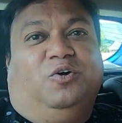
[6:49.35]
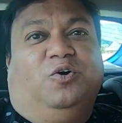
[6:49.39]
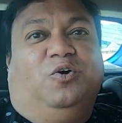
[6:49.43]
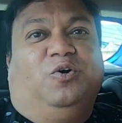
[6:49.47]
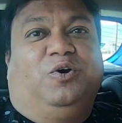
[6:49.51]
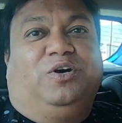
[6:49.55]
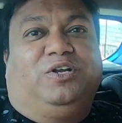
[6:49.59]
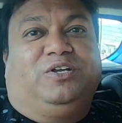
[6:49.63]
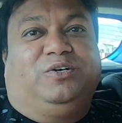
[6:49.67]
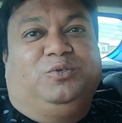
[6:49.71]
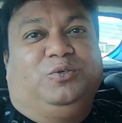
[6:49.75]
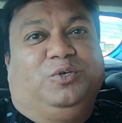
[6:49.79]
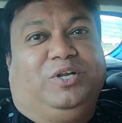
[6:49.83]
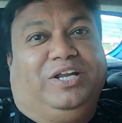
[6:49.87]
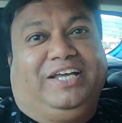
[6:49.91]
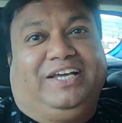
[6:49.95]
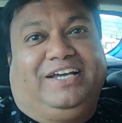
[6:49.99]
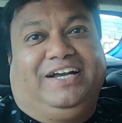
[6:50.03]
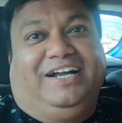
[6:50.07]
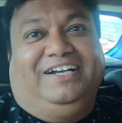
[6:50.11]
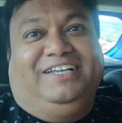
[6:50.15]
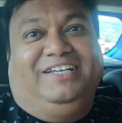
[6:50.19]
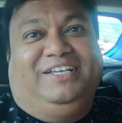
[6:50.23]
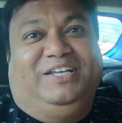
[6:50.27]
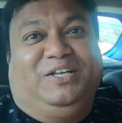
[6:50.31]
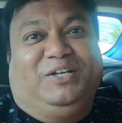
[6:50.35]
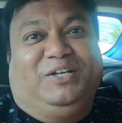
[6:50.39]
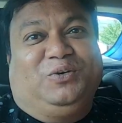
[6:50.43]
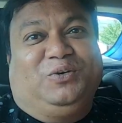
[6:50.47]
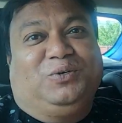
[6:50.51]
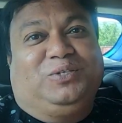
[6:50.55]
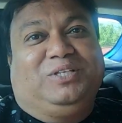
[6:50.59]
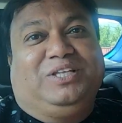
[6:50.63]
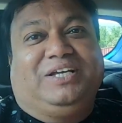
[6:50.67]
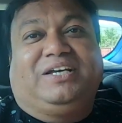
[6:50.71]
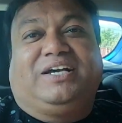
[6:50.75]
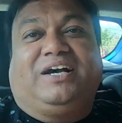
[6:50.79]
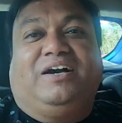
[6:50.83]
और उन्होंने गाड़ी
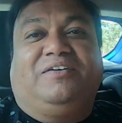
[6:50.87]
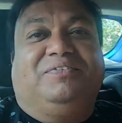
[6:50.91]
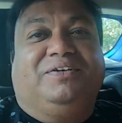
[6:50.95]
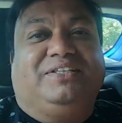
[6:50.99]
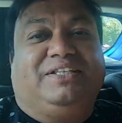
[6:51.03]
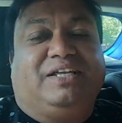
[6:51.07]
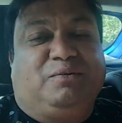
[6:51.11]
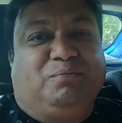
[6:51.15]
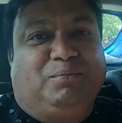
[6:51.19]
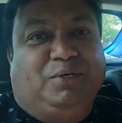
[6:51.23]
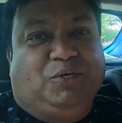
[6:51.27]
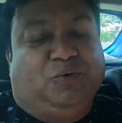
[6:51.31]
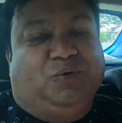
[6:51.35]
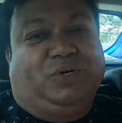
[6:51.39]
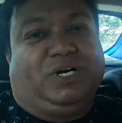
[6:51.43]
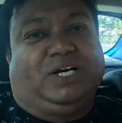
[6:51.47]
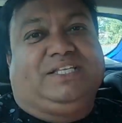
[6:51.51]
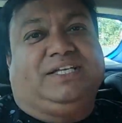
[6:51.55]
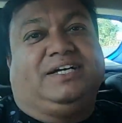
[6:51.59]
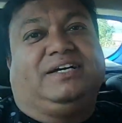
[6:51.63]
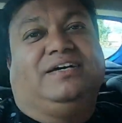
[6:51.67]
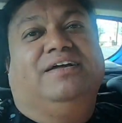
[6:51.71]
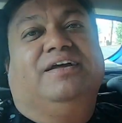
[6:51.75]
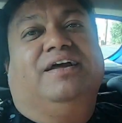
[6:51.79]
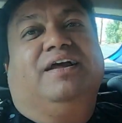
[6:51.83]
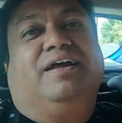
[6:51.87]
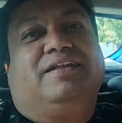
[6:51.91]
रोक दी काफ़ी देर में रुका था